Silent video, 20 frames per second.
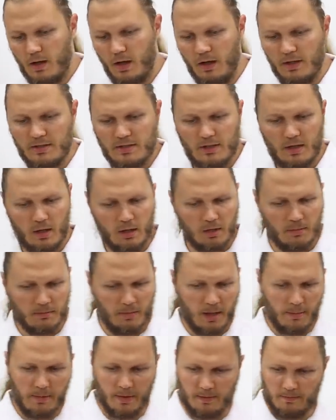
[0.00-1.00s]
Alles in
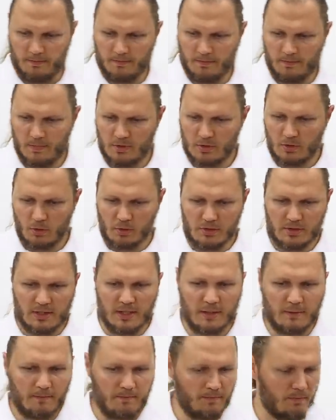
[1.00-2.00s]
allem, eben, das
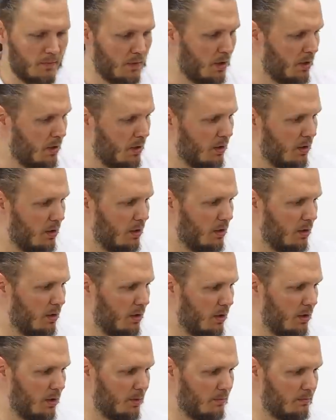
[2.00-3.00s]
coolste Ding.
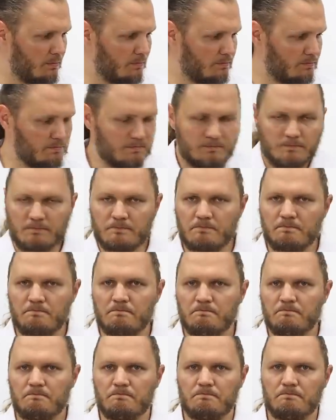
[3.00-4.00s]
Ähm,
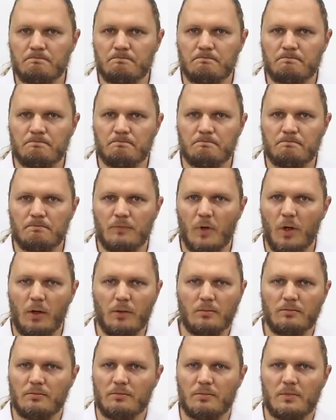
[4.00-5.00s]

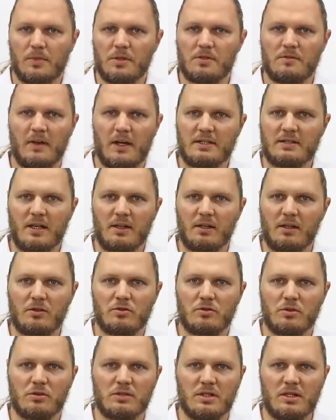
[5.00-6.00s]
ja, das wäre es
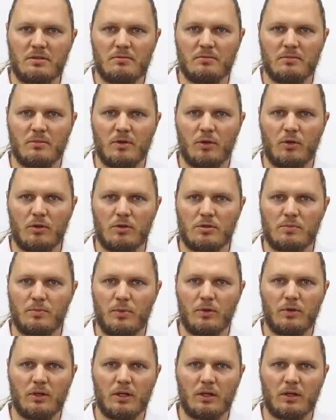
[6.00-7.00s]
eigentlich schon gewesen. Kurz,
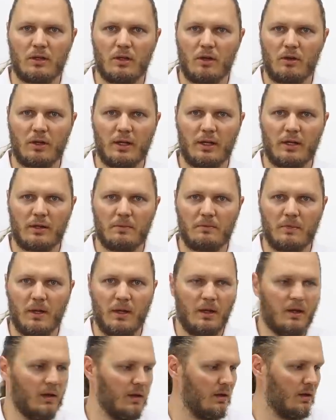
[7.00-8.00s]
bündig, knackig.
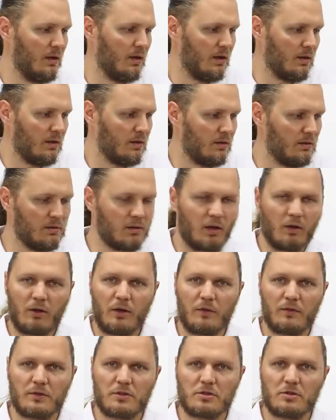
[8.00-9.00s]
Äh,
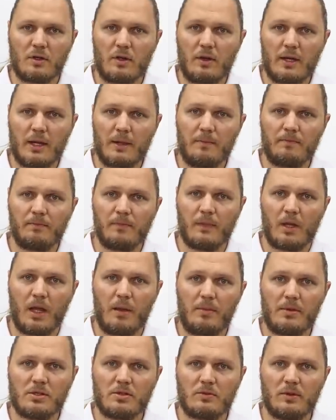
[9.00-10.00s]
danke fürs Zuschauen.
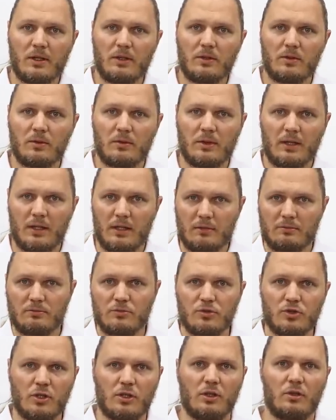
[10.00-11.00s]
Habt's gut und einen äh,
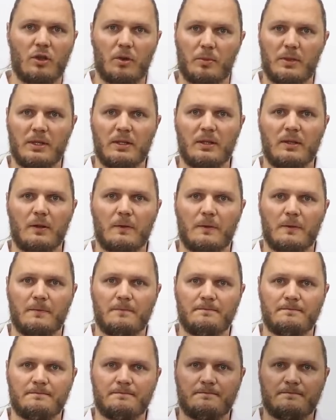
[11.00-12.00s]
schönen Tag miteinander.